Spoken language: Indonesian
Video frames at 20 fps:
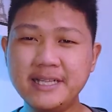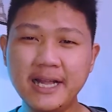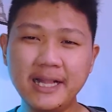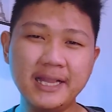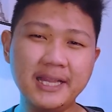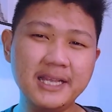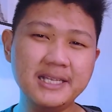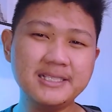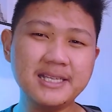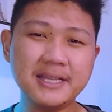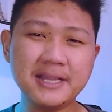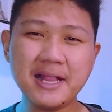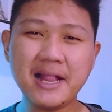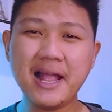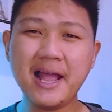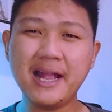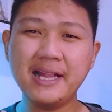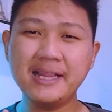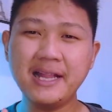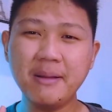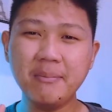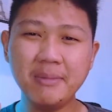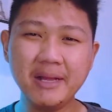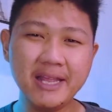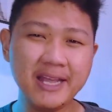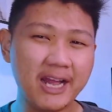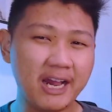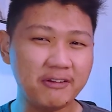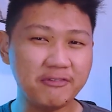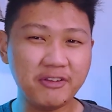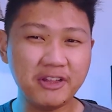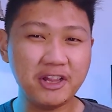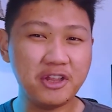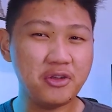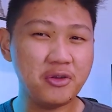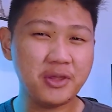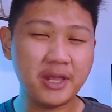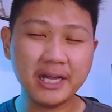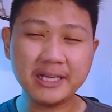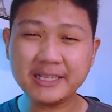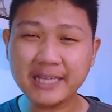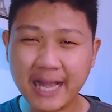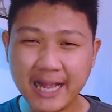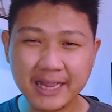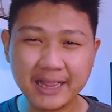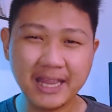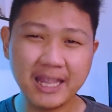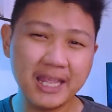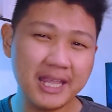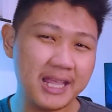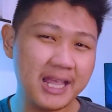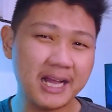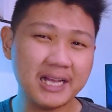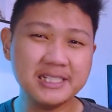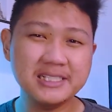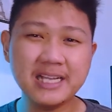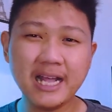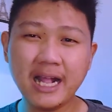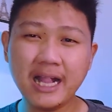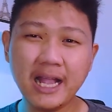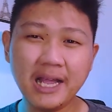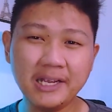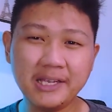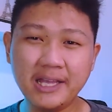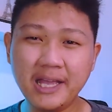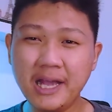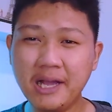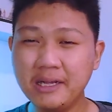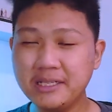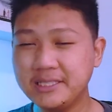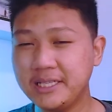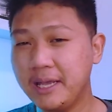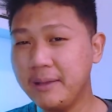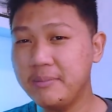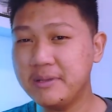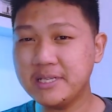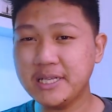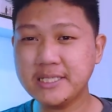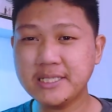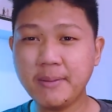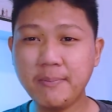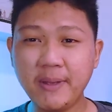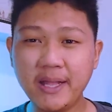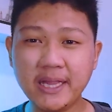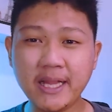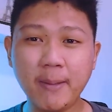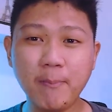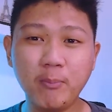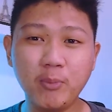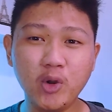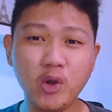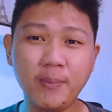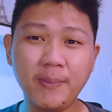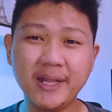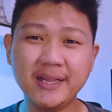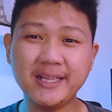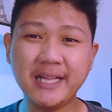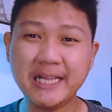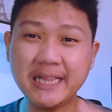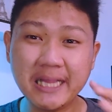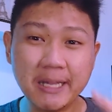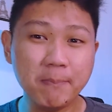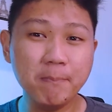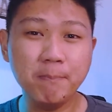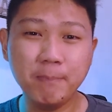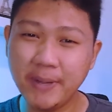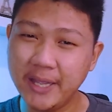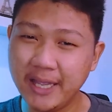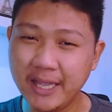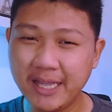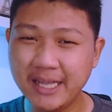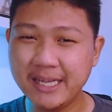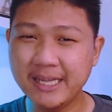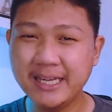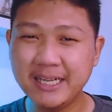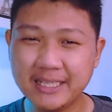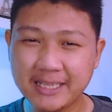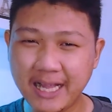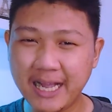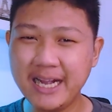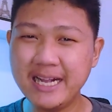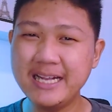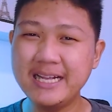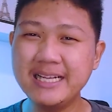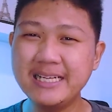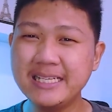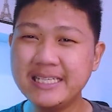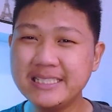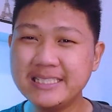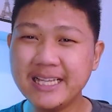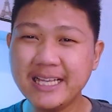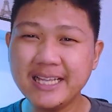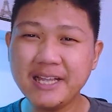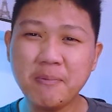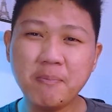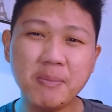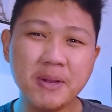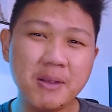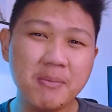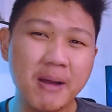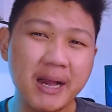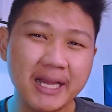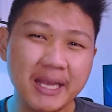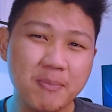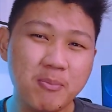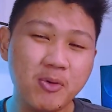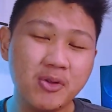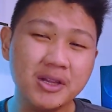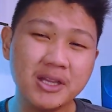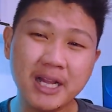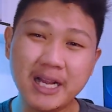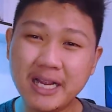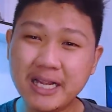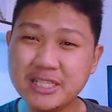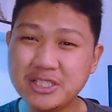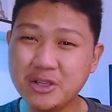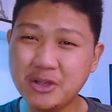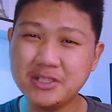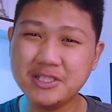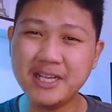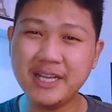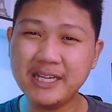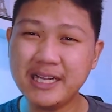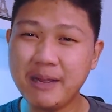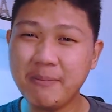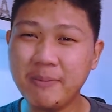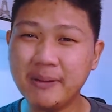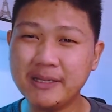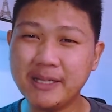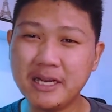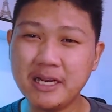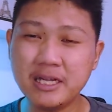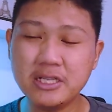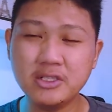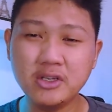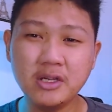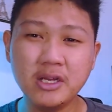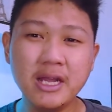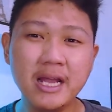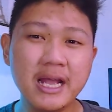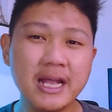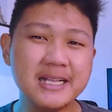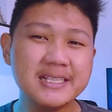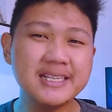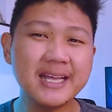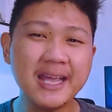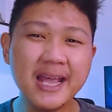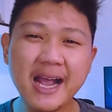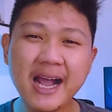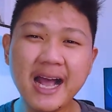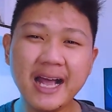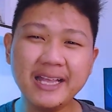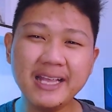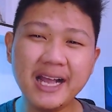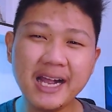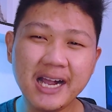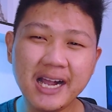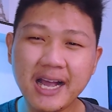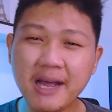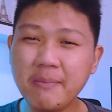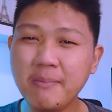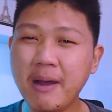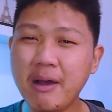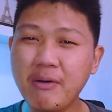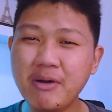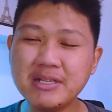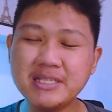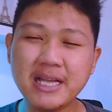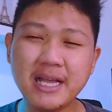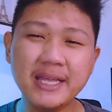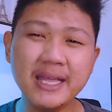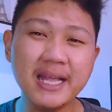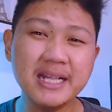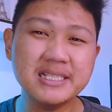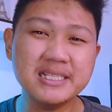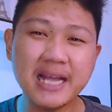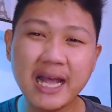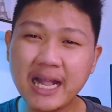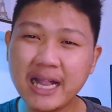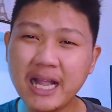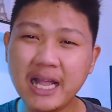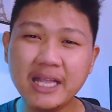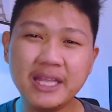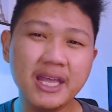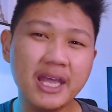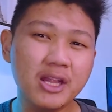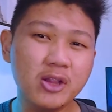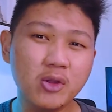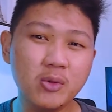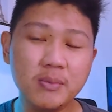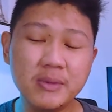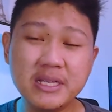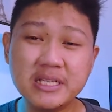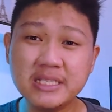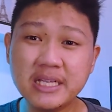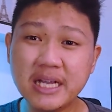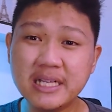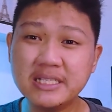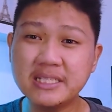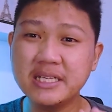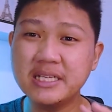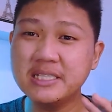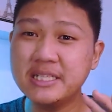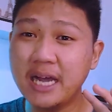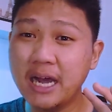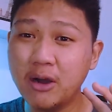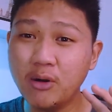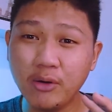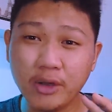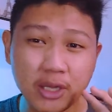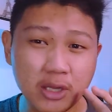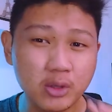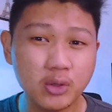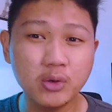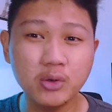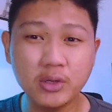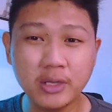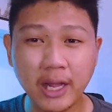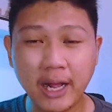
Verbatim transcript: Jadi setelah Anda melihat video yang tadi yang jaraknya saya bisa sampai 60 meter lebih, nah saya pribadi pun terkejut sih. Kenapa terkejut? Saya nggak nyangka bahwasanya jaraknya itu bisa sejauh itu.